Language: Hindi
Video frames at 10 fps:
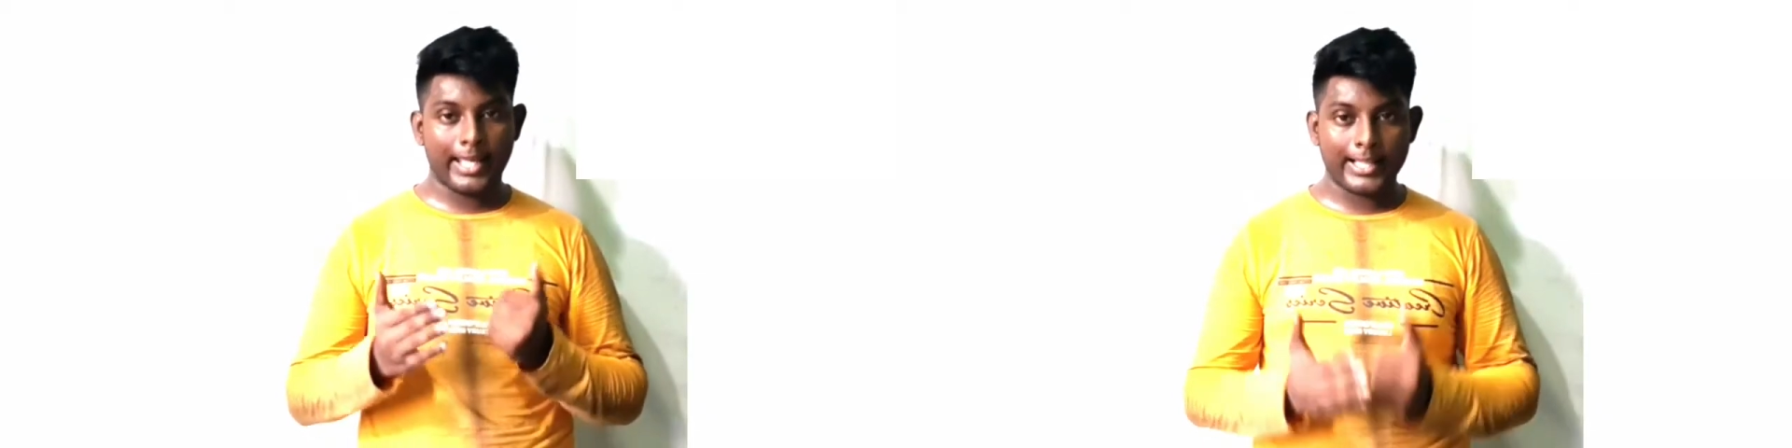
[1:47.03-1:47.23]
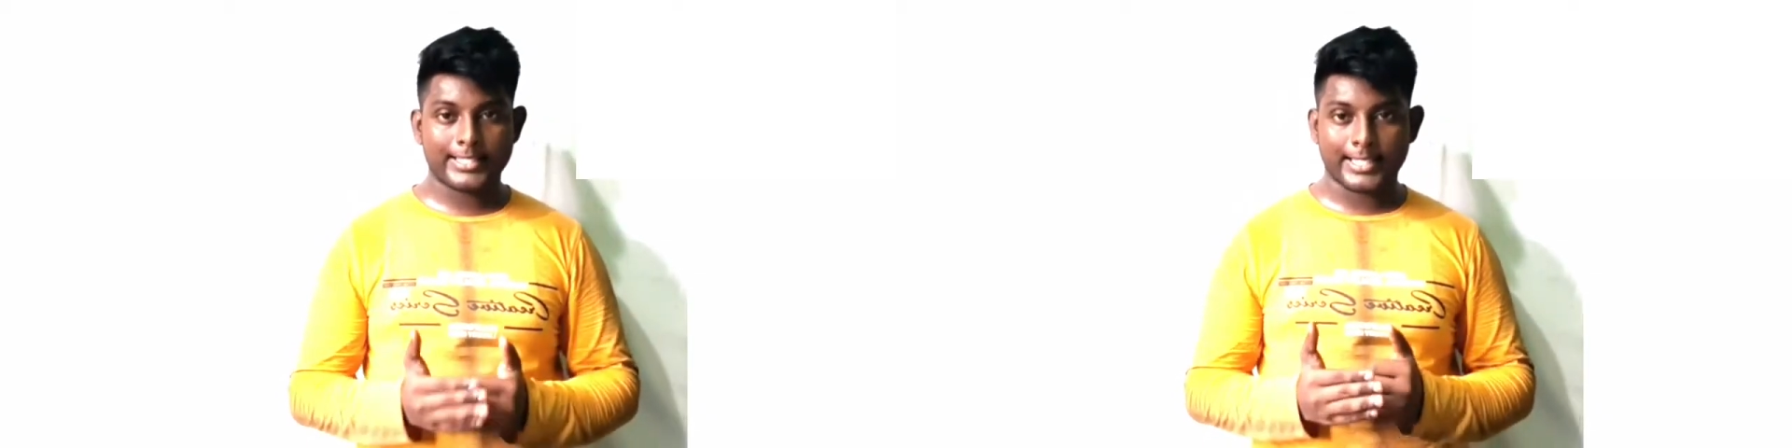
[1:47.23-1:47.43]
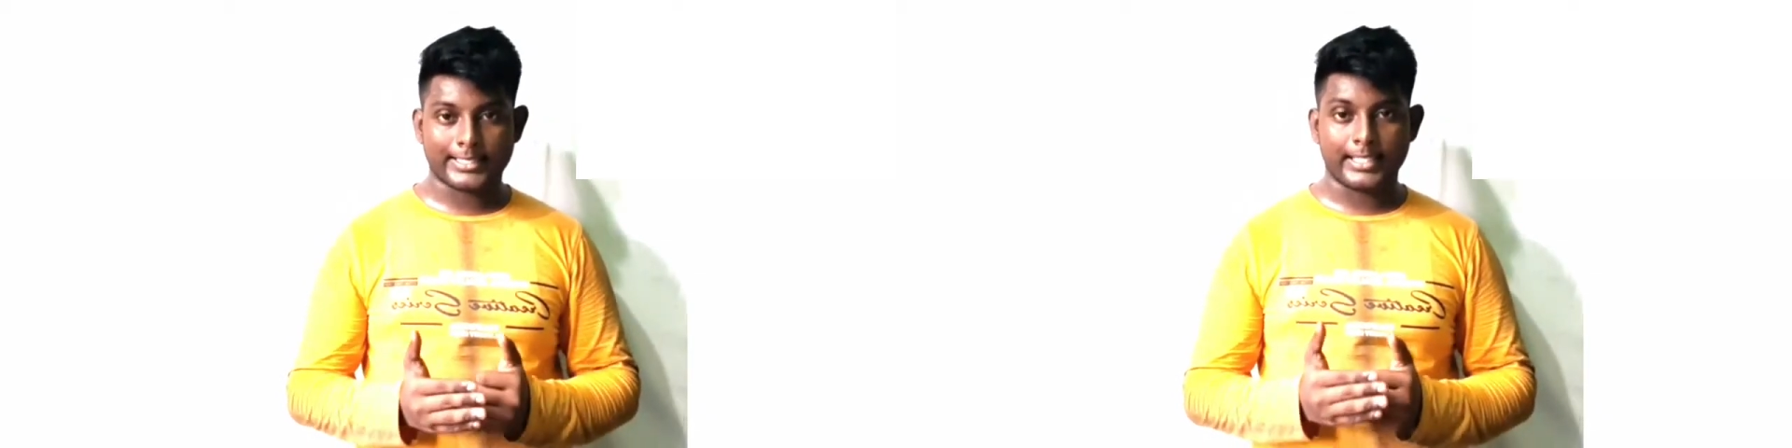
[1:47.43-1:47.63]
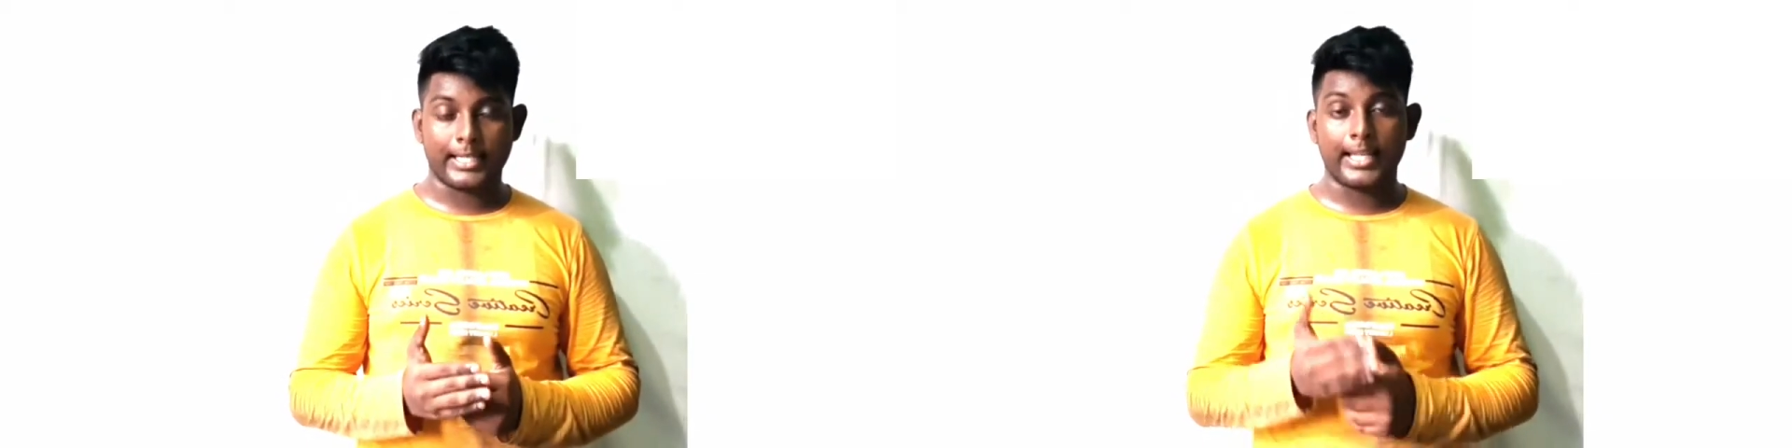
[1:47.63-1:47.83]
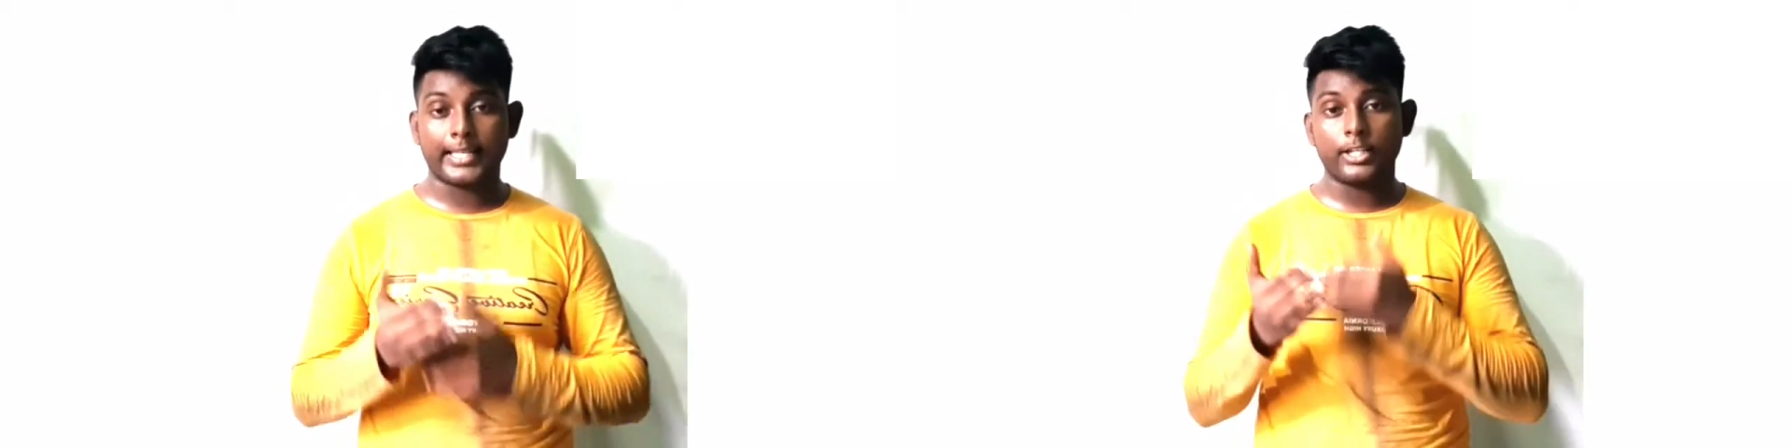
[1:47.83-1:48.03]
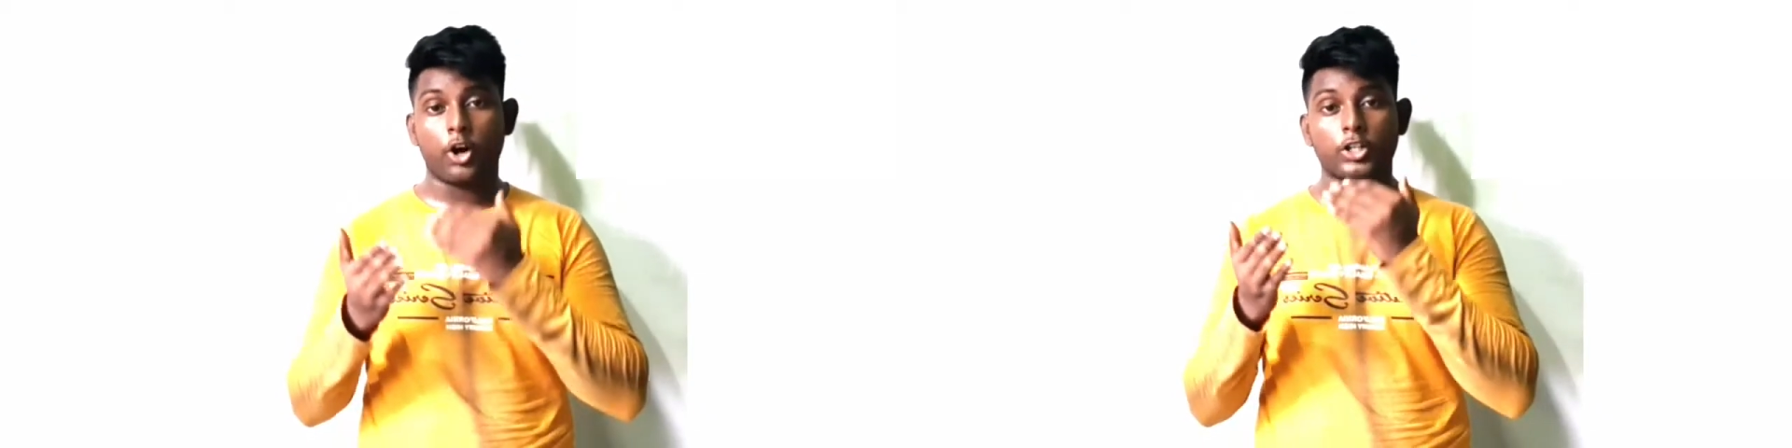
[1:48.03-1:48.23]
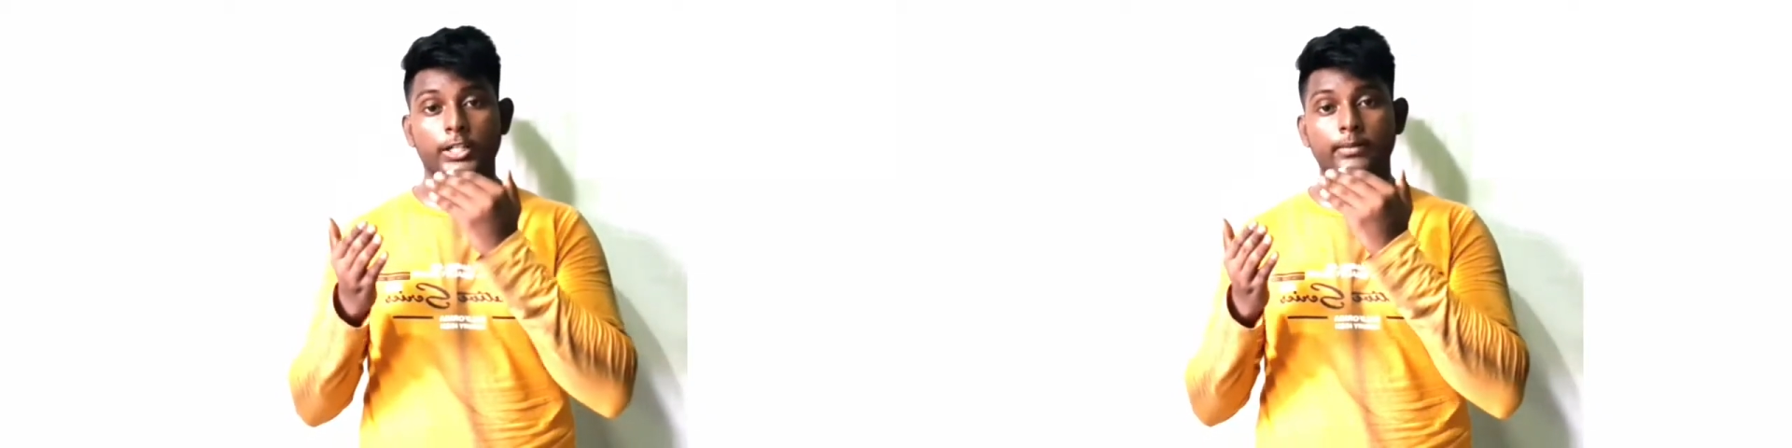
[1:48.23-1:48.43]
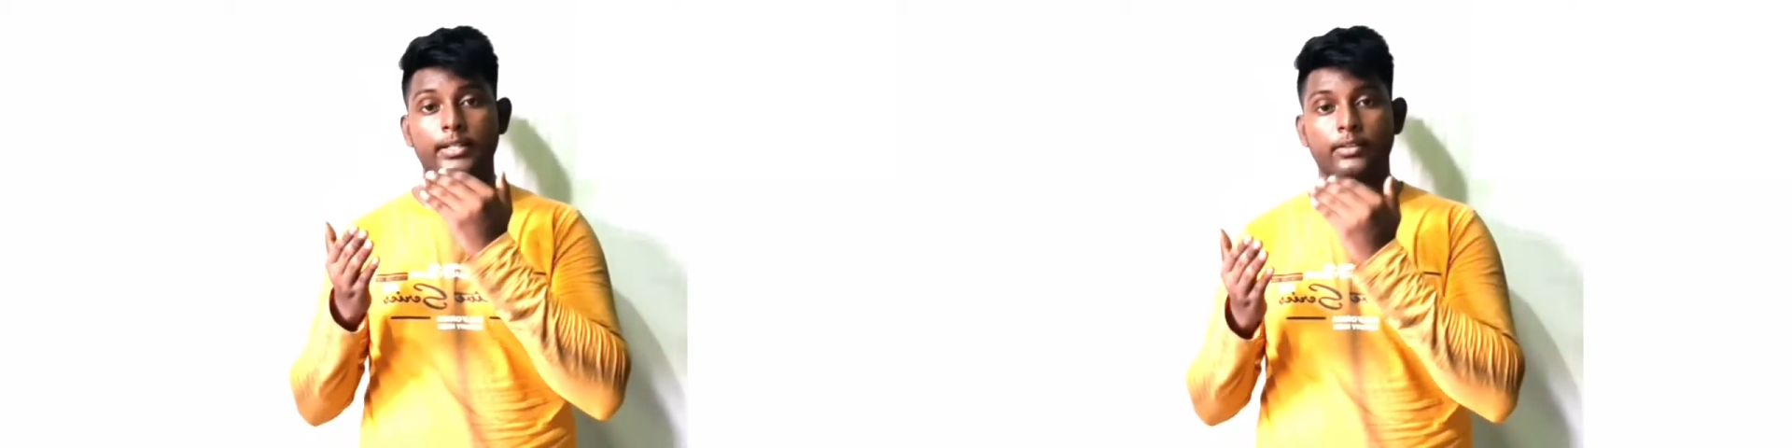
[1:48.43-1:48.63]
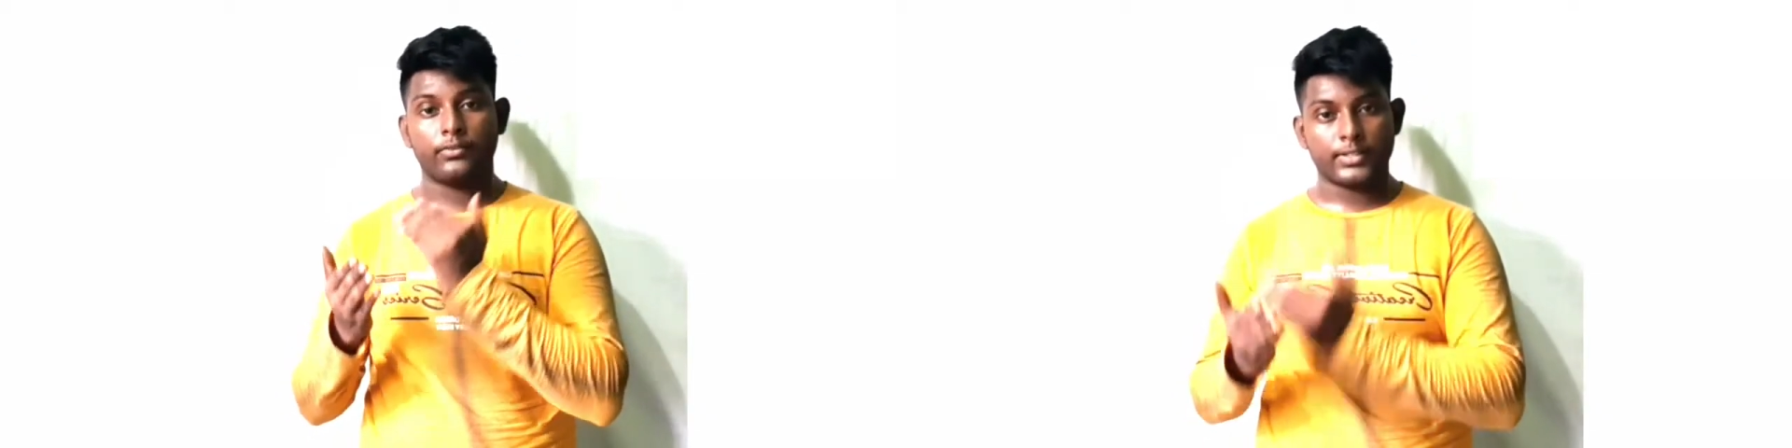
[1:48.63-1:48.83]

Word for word: खेल सकते हैं लेकिन अक्टूबर की